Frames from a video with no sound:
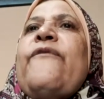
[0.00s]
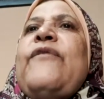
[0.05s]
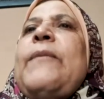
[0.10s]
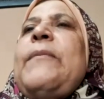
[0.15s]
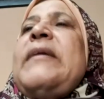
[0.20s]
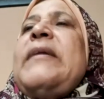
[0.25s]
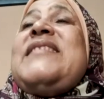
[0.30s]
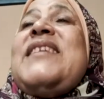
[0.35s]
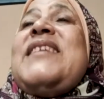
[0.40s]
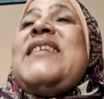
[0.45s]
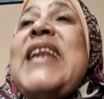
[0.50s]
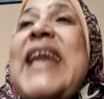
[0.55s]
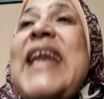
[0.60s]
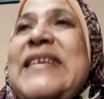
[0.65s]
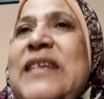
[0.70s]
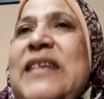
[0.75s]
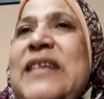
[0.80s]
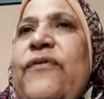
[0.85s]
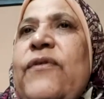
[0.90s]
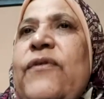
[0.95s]
فبس
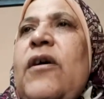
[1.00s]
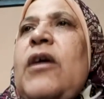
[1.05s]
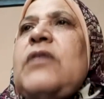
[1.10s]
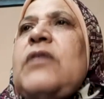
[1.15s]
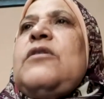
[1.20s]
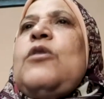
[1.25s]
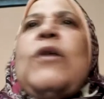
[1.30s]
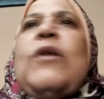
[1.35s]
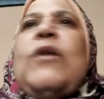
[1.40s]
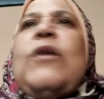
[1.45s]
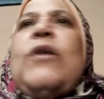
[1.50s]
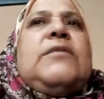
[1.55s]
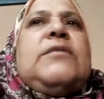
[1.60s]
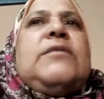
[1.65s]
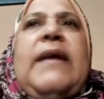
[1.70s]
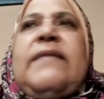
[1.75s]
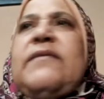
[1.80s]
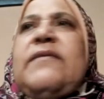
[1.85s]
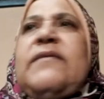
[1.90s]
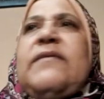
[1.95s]
للاسف لغايه
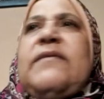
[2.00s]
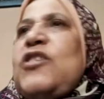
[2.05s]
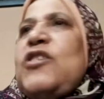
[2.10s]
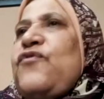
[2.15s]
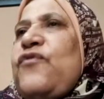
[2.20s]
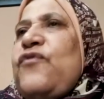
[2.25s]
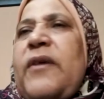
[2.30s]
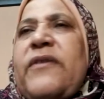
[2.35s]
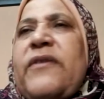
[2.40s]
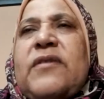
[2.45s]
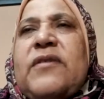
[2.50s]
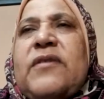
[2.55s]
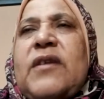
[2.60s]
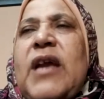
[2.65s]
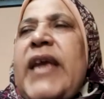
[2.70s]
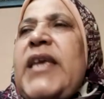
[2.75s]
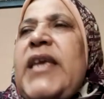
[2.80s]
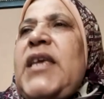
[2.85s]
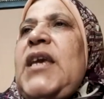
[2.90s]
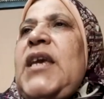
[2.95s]
دلوقتي ما عندناش في مصر
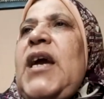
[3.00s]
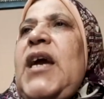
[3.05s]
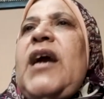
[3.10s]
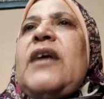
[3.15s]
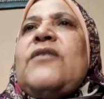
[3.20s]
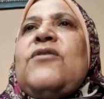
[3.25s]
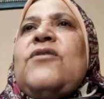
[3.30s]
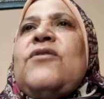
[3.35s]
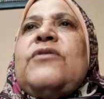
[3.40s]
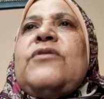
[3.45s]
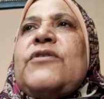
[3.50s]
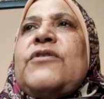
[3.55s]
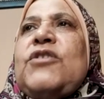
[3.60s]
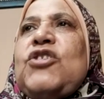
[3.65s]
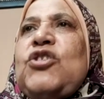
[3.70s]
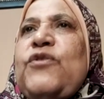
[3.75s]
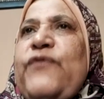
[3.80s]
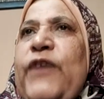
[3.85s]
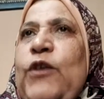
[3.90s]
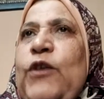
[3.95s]
اي حاجه تقدر
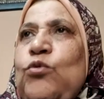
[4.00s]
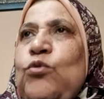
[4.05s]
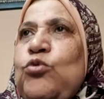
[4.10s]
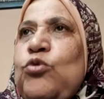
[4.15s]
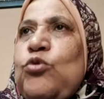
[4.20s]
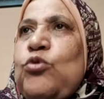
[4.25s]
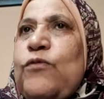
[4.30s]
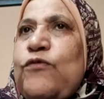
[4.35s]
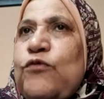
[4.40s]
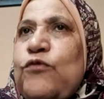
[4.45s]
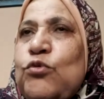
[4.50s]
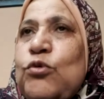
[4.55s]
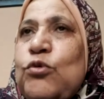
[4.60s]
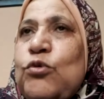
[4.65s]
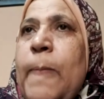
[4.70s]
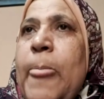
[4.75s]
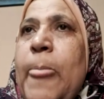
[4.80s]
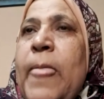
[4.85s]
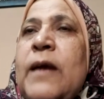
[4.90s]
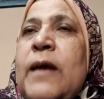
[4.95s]
تكشف عن وجود الفودو